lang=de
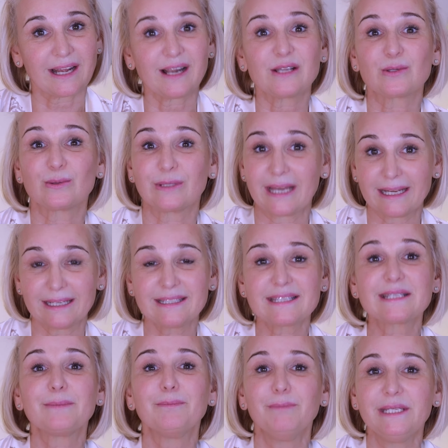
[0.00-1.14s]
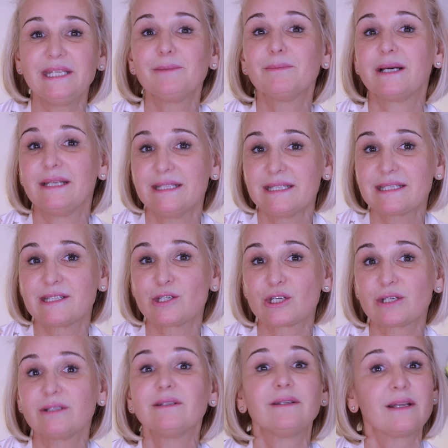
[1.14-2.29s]
Also ganz
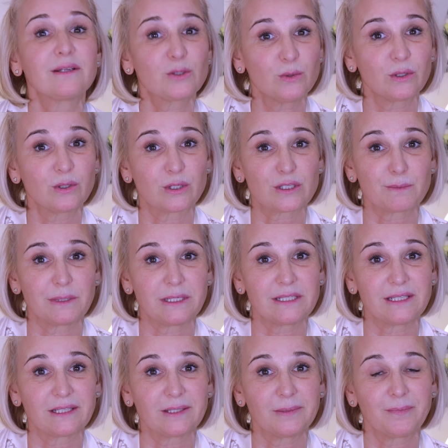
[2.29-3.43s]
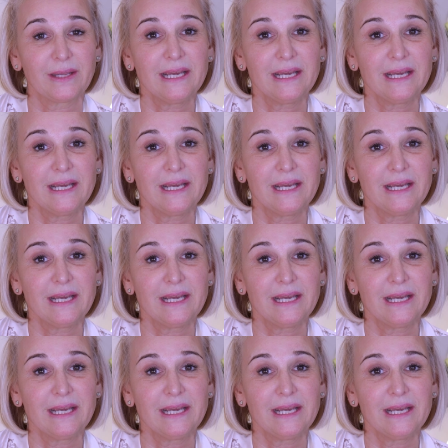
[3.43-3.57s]
minimalistische Naturkosmetik.